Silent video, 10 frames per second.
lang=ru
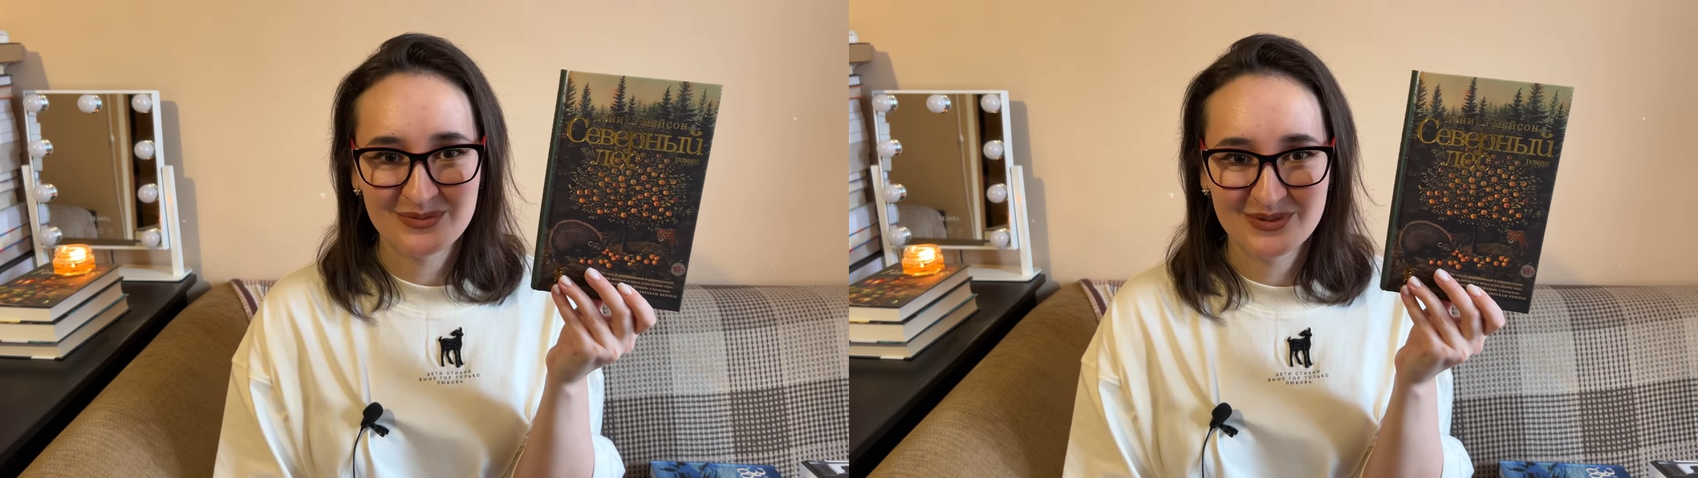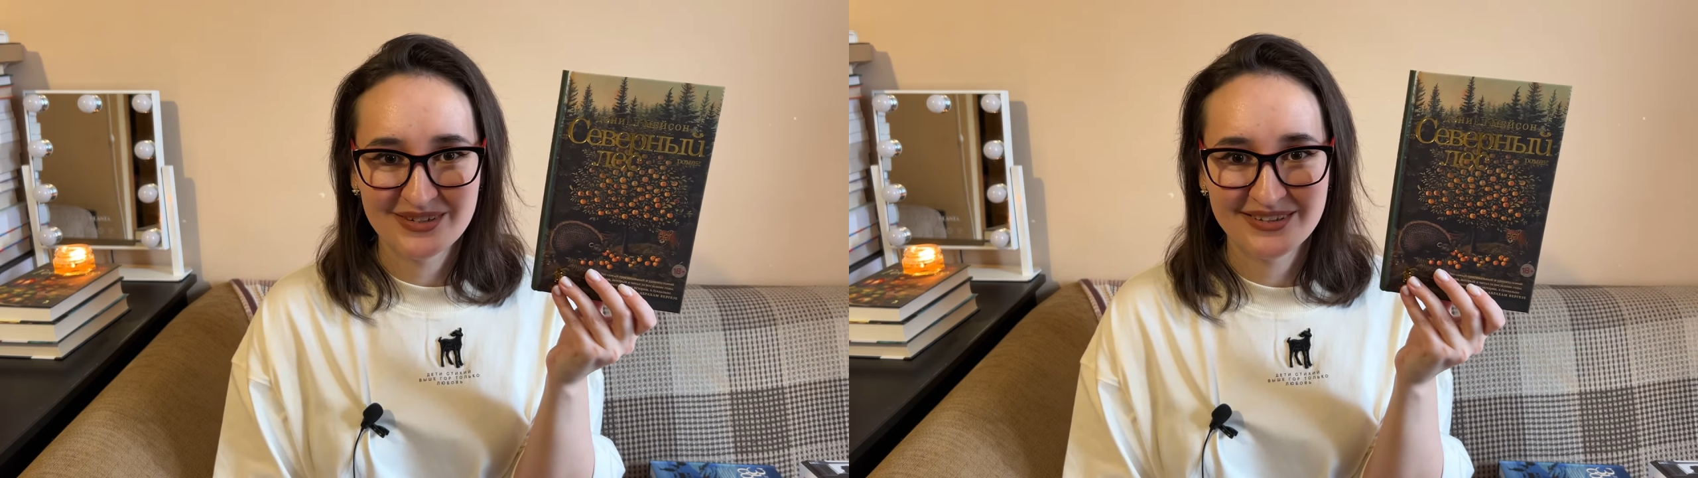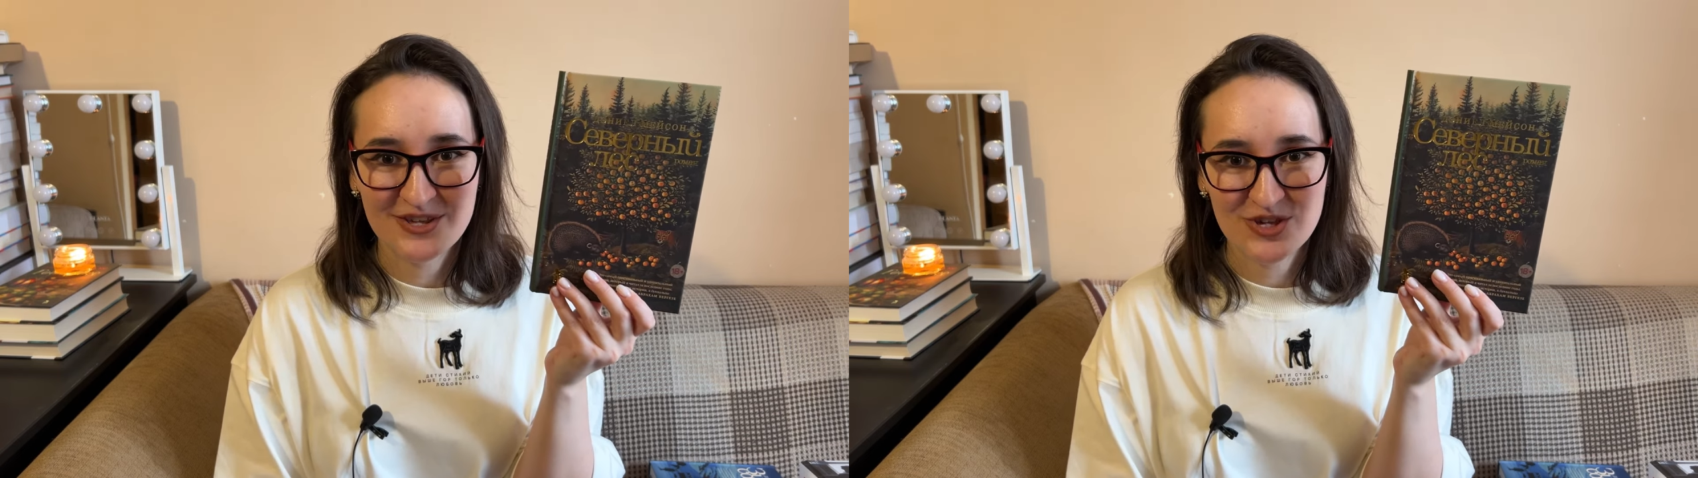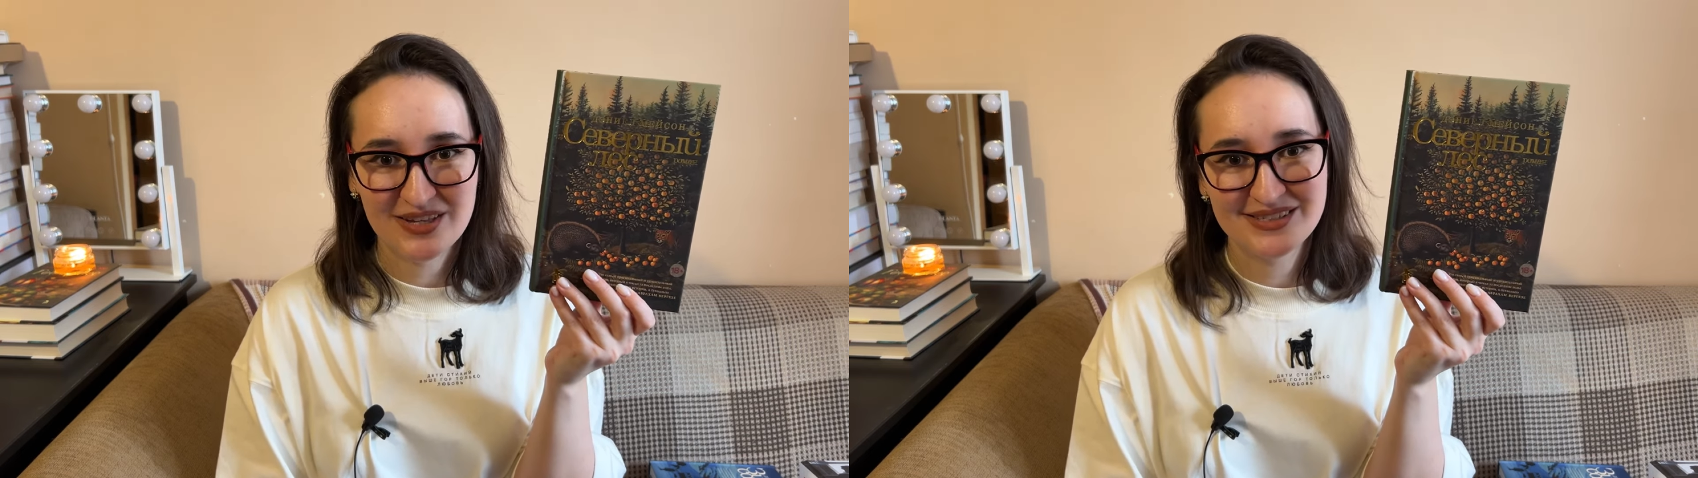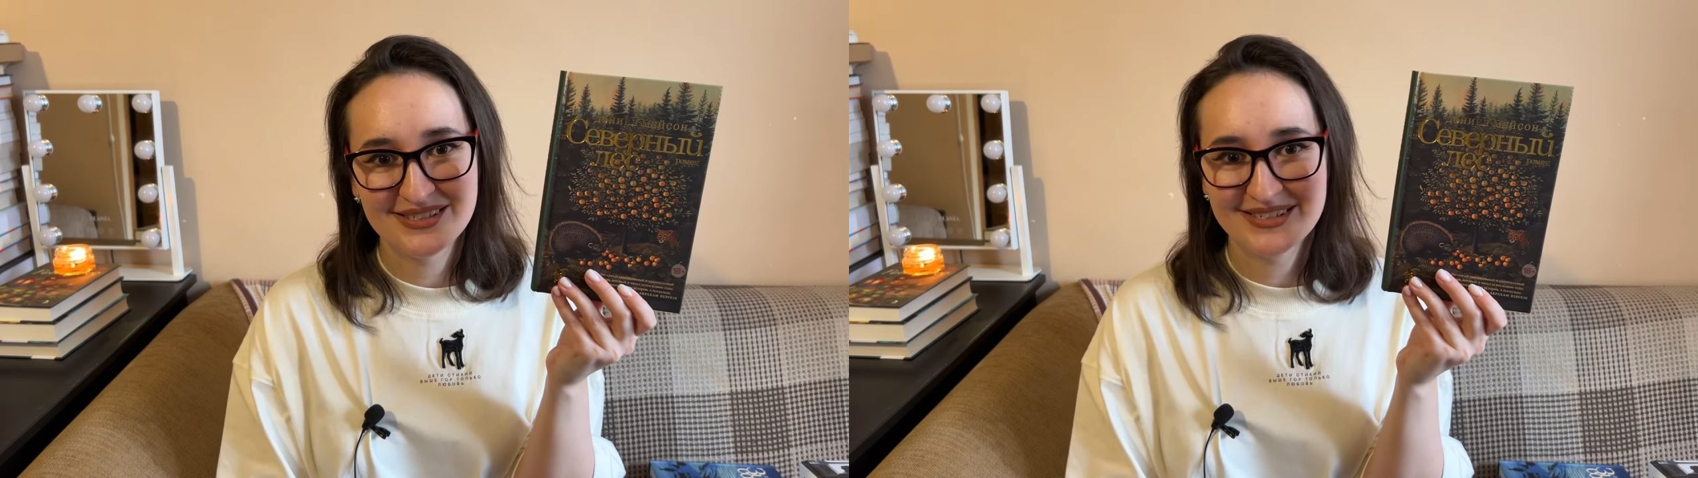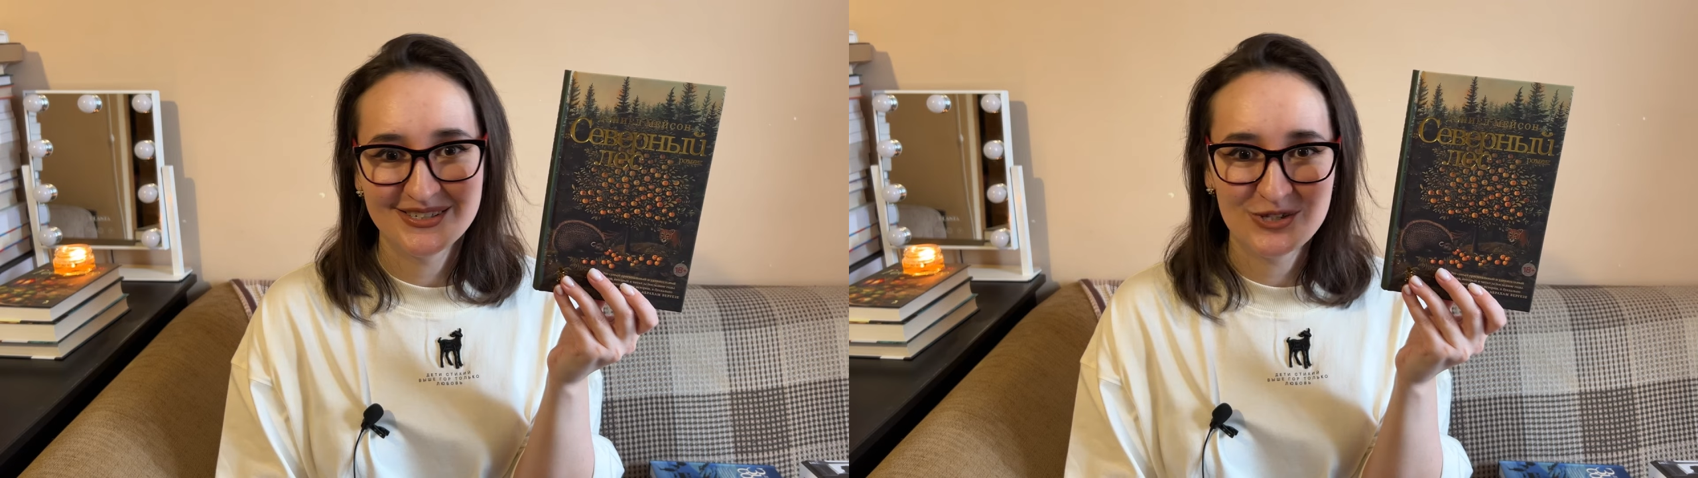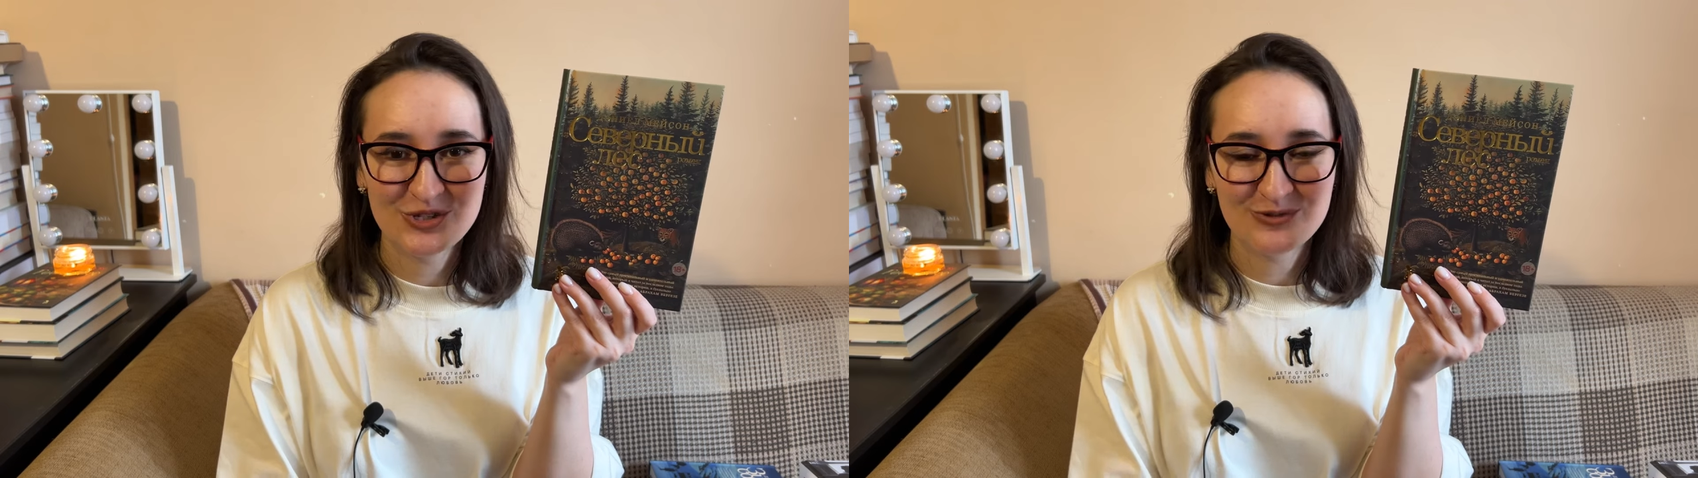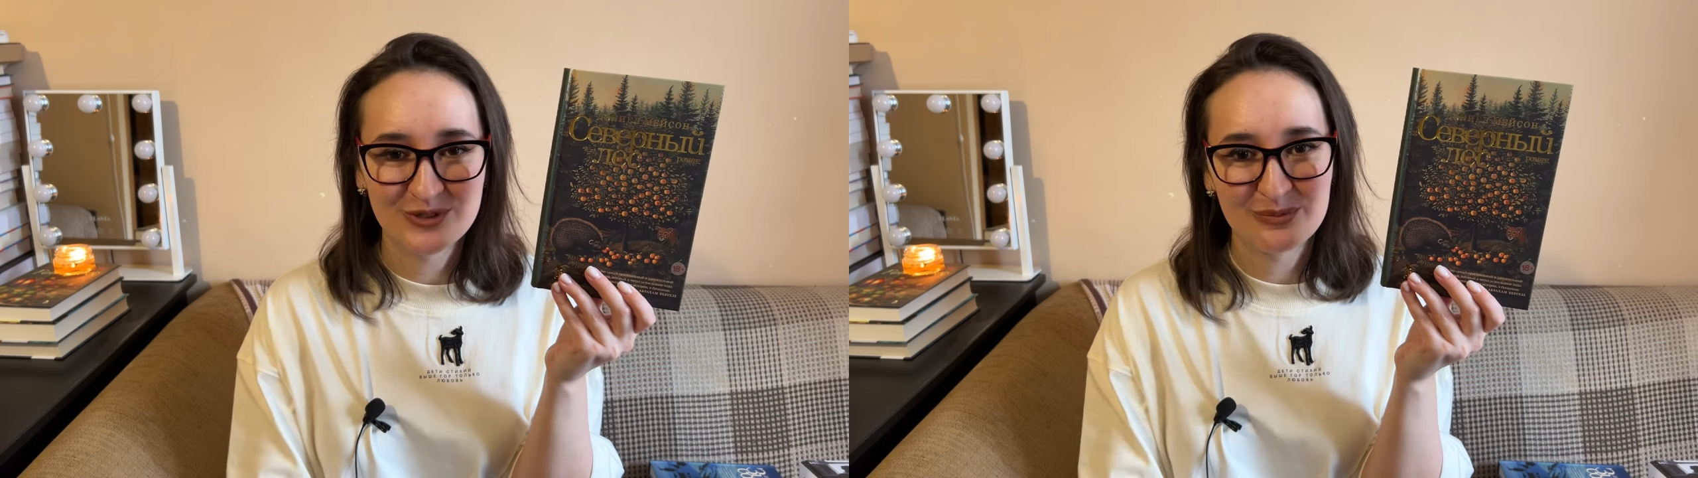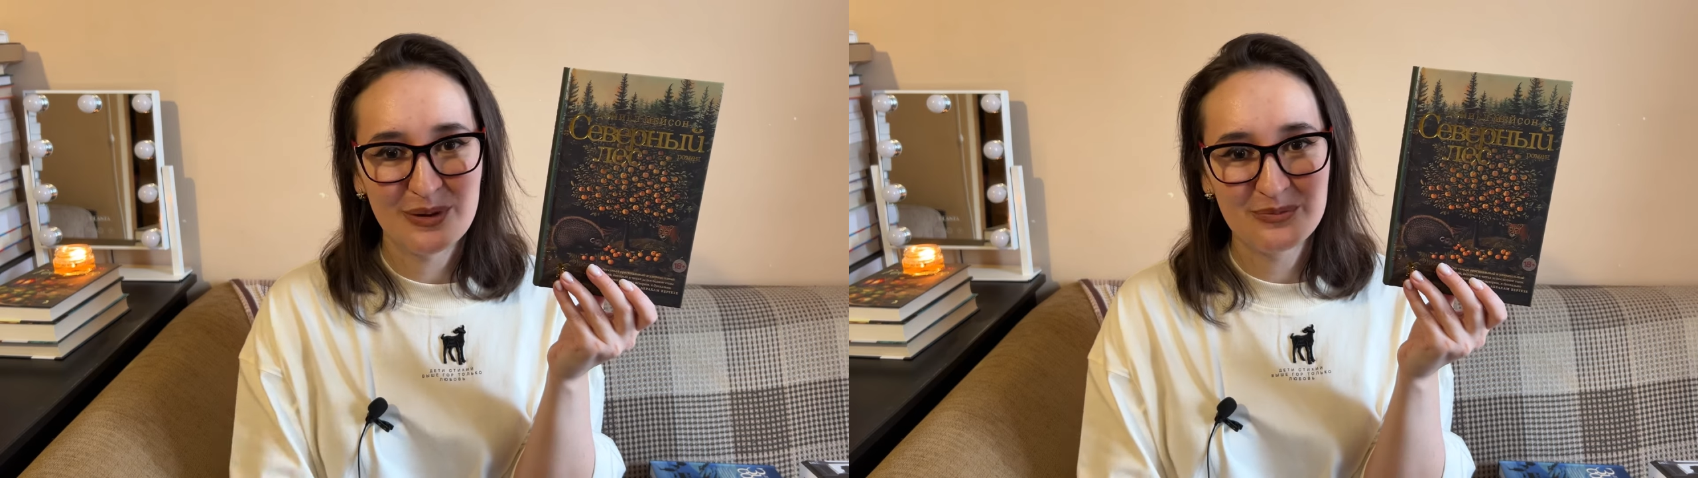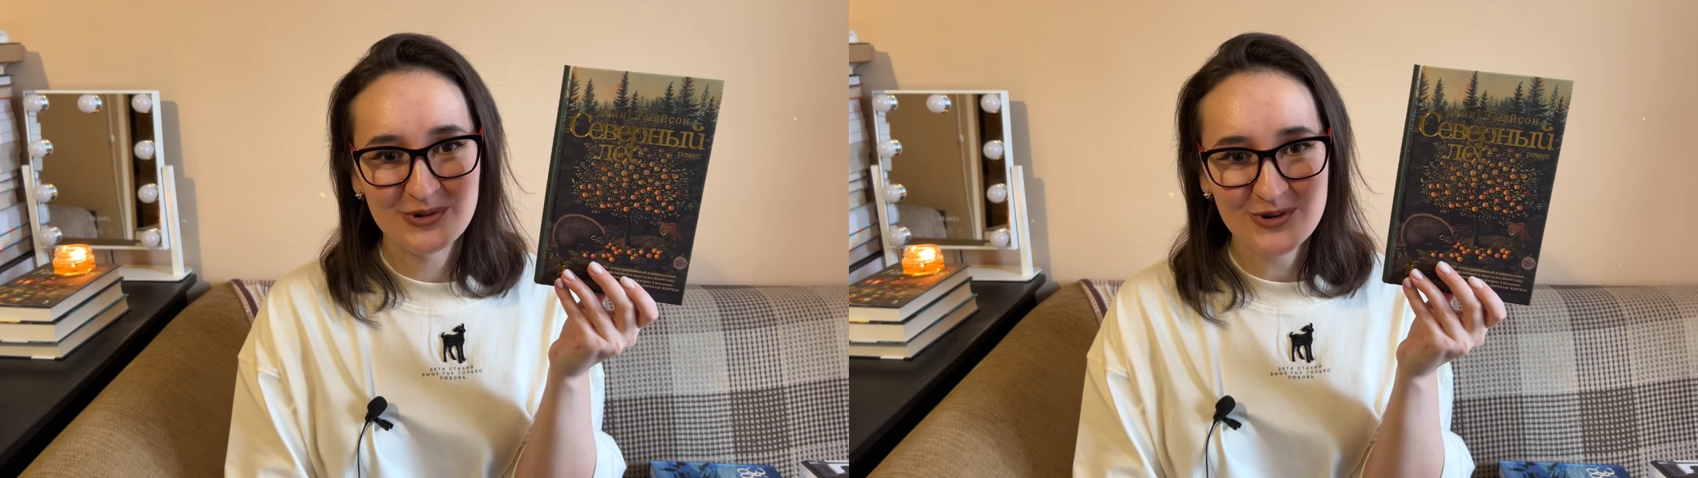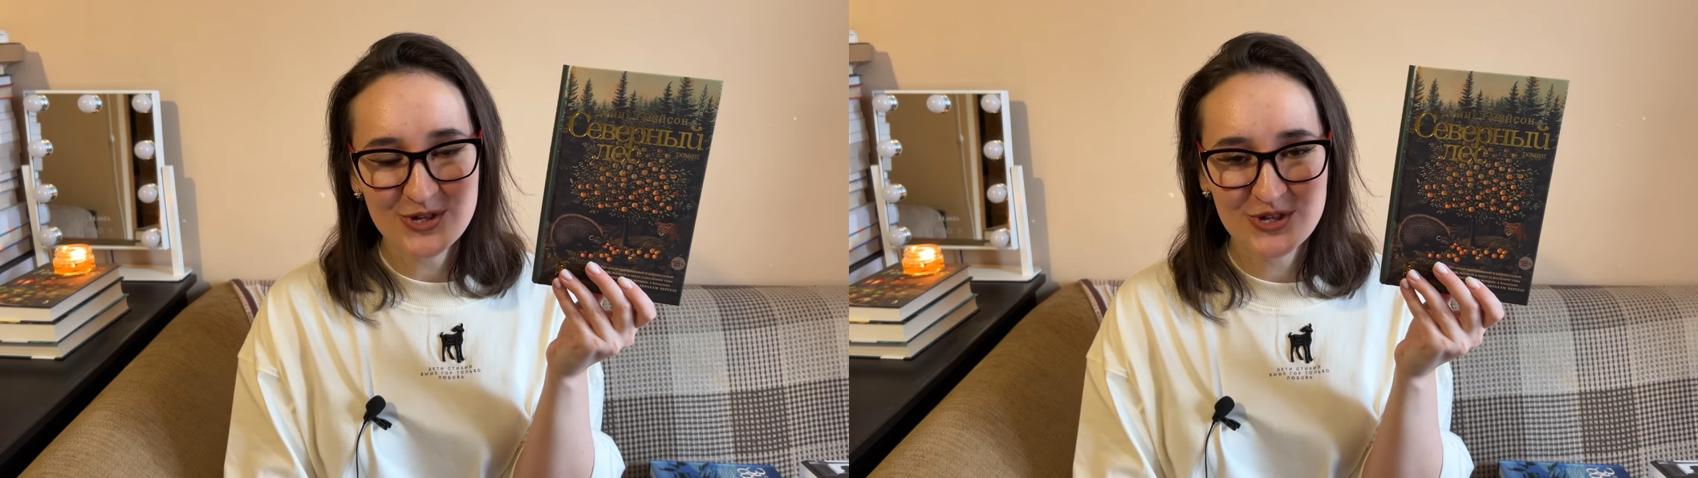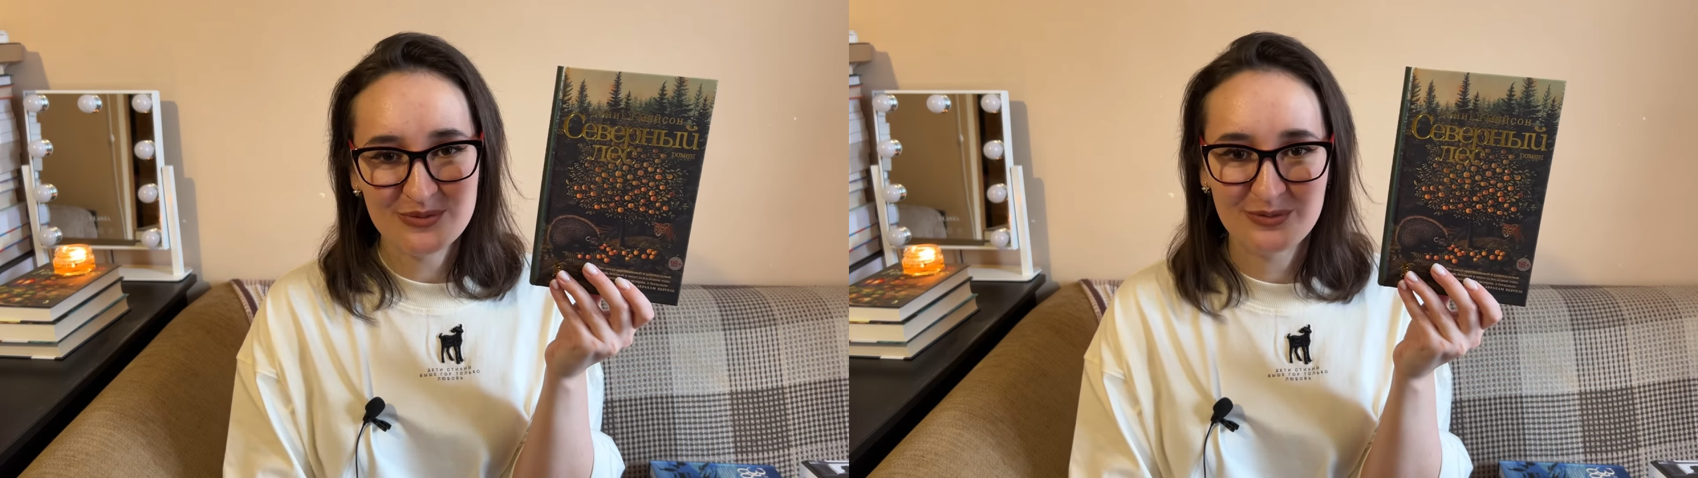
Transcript: э, начать э, с чего-то попроще,